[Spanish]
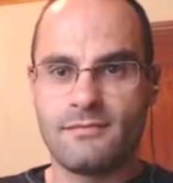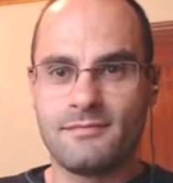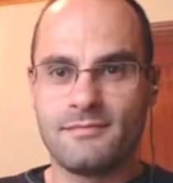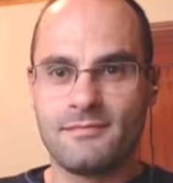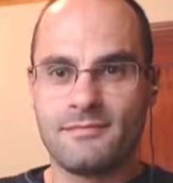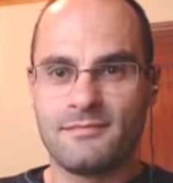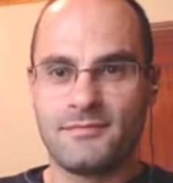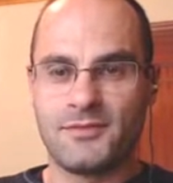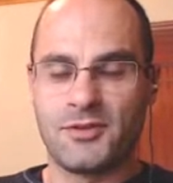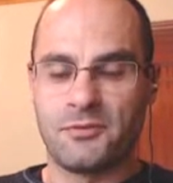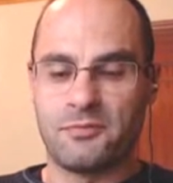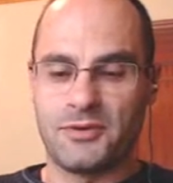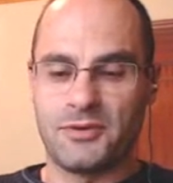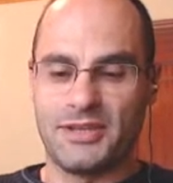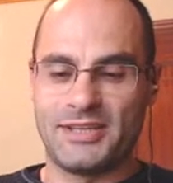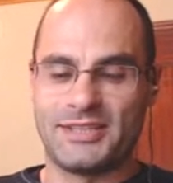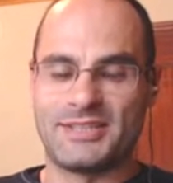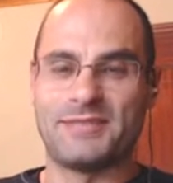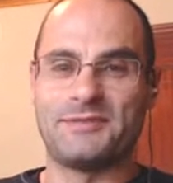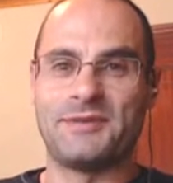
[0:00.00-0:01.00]
No
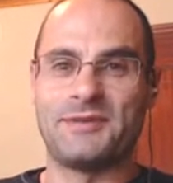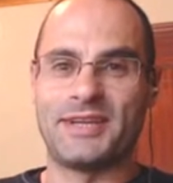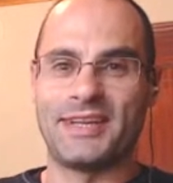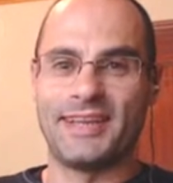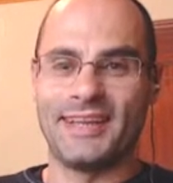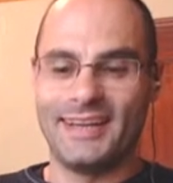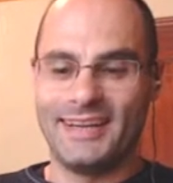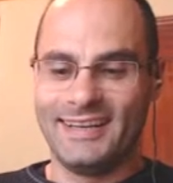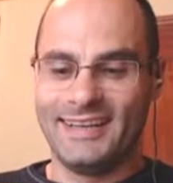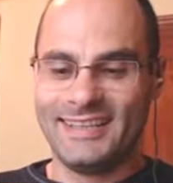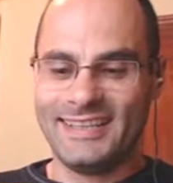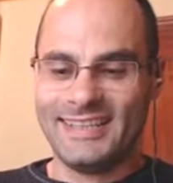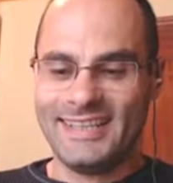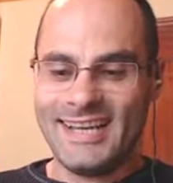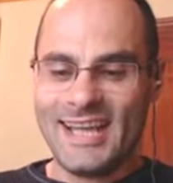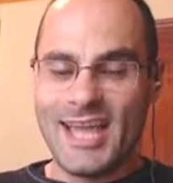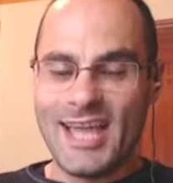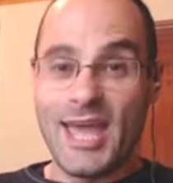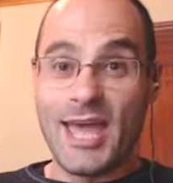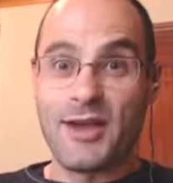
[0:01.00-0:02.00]
puede ser verdad.
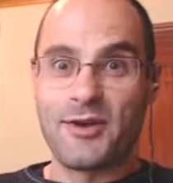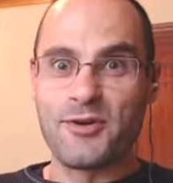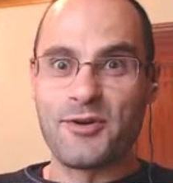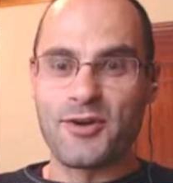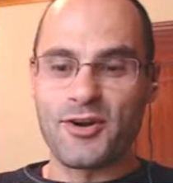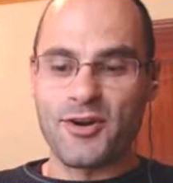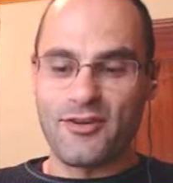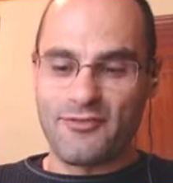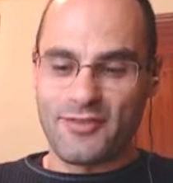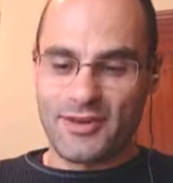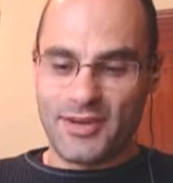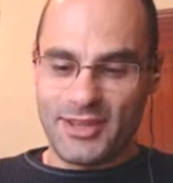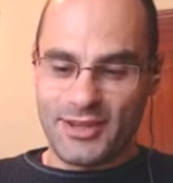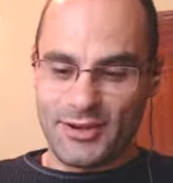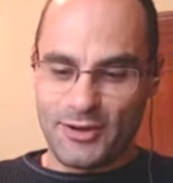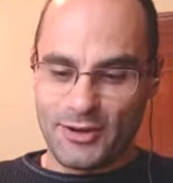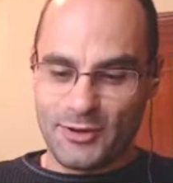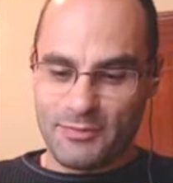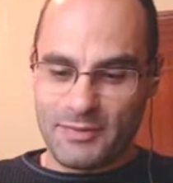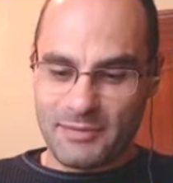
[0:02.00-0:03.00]
En un cofre de
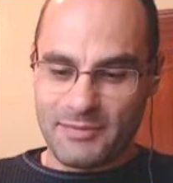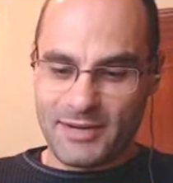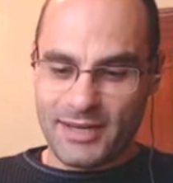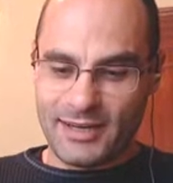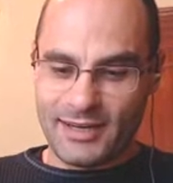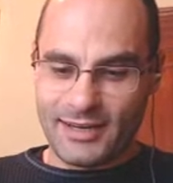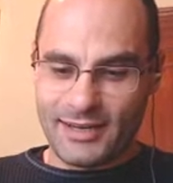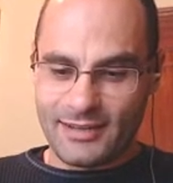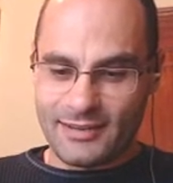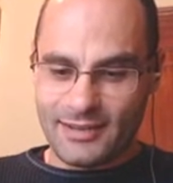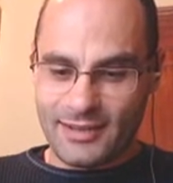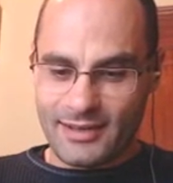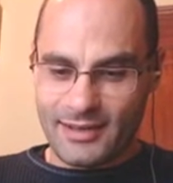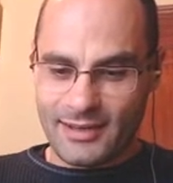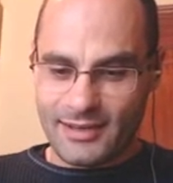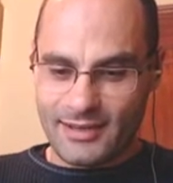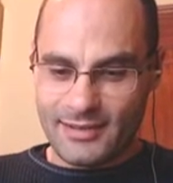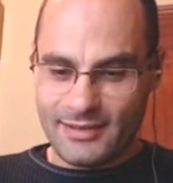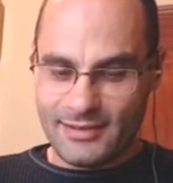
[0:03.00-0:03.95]
oro, primera legendaria.